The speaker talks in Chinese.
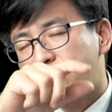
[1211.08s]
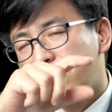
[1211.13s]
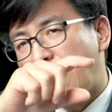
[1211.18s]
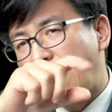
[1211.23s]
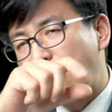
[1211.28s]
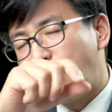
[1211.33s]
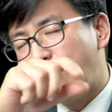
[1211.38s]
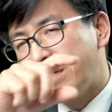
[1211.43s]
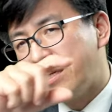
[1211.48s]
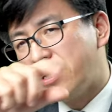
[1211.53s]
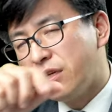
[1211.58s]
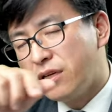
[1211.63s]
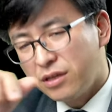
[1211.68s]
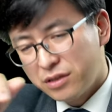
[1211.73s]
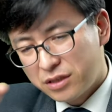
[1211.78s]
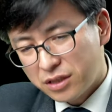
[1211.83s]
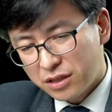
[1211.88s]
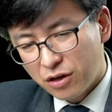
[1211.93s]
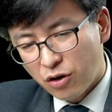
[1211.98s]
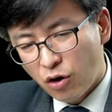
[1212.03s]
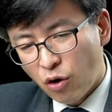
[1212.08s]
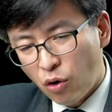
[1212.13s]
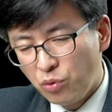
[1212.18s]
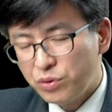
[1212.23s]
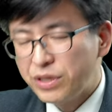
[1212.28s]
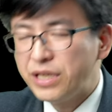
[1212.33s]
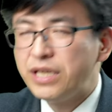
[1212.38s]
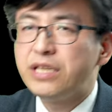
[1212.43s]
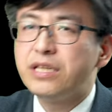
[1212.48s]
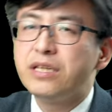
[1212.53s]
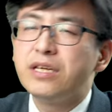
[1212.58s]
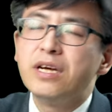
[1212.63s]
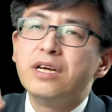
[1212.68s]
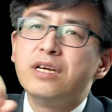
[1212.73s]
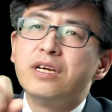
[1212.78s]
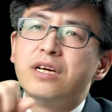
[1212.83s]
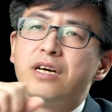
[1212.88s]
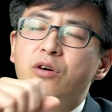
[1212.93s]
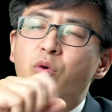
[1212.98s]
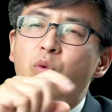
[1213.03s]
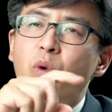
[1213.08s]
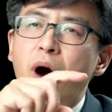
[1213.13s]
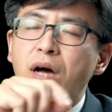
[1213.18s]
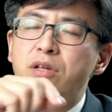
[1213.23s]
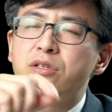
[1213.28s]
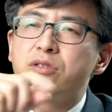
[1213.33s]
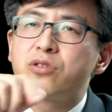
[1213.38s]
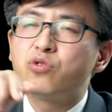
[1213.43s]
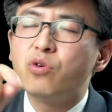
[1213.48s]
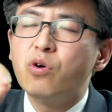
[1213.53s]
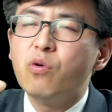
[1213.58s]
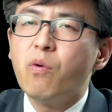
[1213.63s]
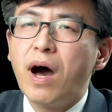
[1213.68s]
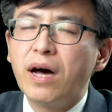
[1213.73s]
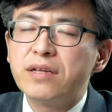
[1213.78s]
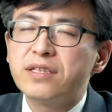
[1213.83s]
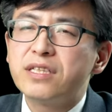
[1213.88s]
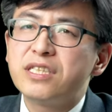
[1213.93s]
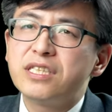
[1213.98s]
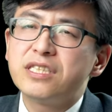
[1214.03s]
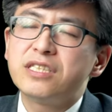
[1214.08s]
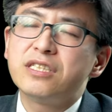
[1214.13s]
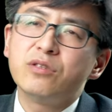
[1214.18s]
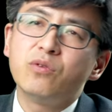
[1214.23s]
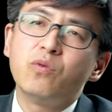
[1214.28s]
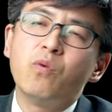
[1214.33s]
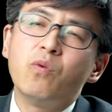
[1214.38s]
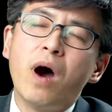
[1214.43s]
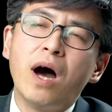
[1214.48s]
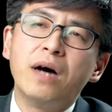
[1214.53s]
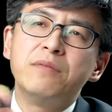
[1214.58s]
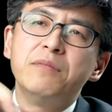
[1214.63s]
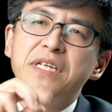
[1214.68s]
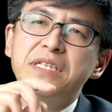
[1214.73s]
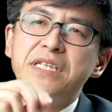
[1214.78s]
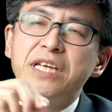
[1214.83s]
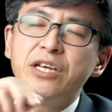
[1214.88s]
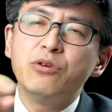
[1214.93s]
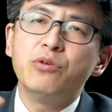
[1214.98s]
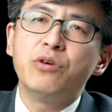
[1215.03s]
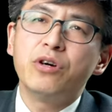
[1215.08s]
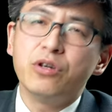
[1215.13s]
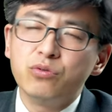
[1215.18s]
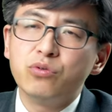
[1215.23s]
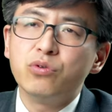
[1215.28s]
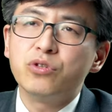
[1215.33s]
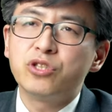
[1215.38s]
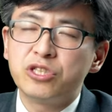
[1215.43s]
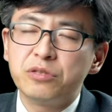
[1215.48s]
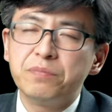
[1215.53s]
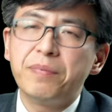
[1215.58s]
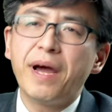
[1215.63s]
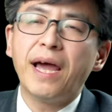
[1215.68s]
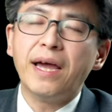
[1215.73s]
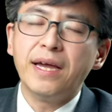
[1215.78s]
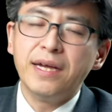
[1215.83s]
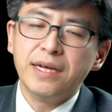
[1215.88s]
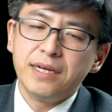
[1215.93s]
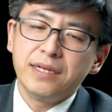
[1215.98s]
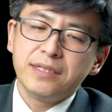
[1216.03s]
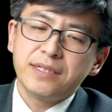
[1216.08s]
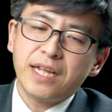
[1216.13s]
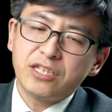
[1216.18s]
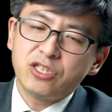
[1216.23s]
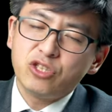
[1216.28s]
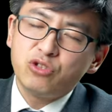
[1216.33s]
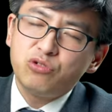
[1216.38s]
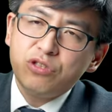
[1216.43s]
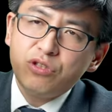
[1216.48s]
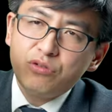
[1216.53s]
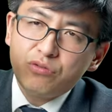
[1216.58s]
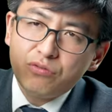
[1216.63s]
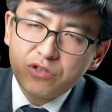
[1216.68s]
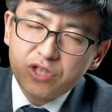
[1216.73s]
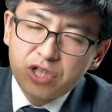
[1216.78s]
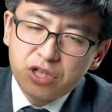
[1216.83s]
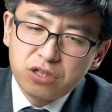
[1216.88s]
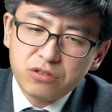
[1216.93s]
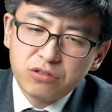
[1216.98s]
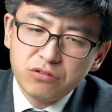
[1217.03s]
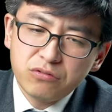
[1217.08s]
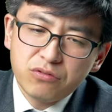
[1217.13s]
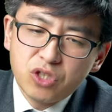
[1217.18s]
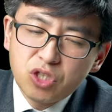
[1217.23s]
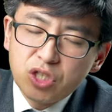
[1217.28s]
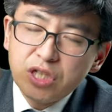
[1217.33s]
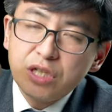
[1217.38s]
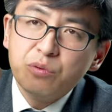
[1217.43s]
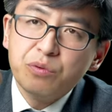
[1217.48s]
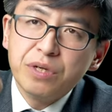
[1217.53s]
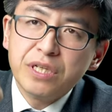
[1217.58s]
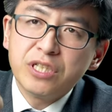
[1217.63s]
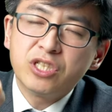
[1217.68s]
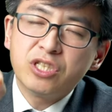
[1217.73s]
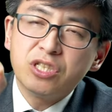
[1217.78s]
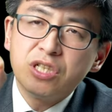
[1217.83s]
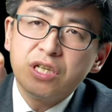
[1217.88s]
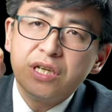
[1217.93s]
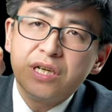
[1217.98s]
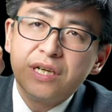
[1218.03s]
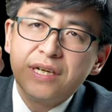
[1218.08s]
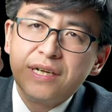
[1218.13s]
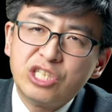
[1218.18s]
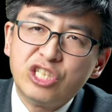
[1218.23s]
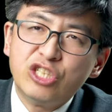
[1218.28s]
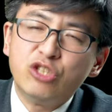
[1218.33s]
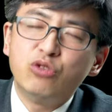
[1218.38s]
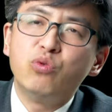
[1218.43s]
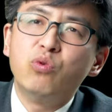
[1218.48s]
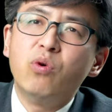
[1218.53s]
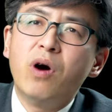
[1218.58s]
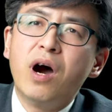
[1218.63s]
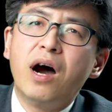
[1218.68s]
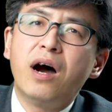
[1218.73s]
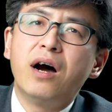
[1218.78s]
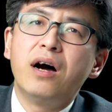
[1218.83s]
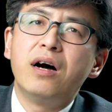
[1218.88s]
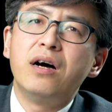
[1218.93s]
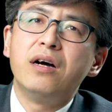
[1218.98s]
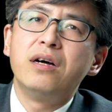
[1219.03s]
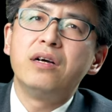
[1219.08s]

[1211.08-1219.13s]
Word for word: 大卫的这个后裔，呃，王做王的这些王们也有很多失败，但是最终成就的那位是基督哈。